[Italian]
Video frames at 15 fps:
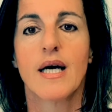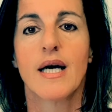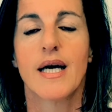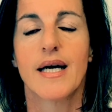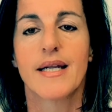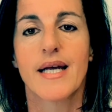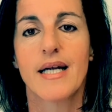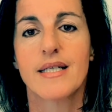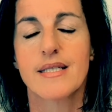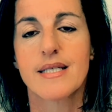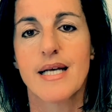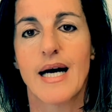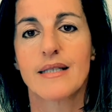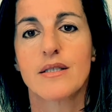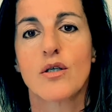e
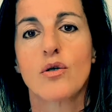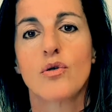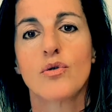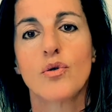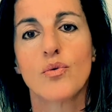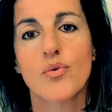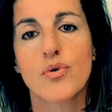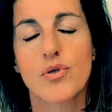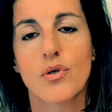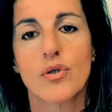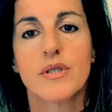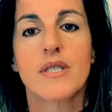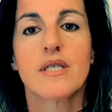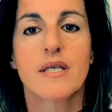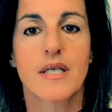realizzati con l'uso
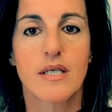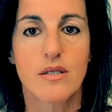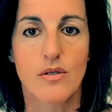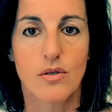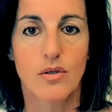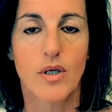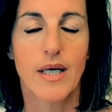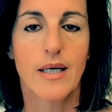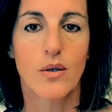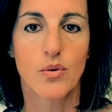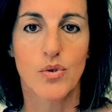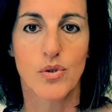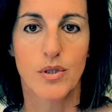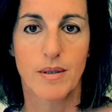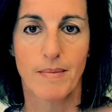di riso e
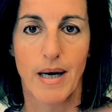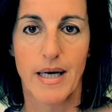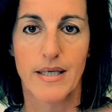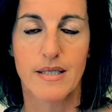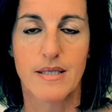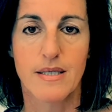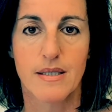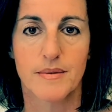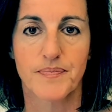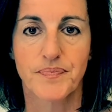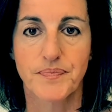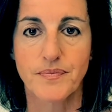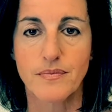l'uso di mais.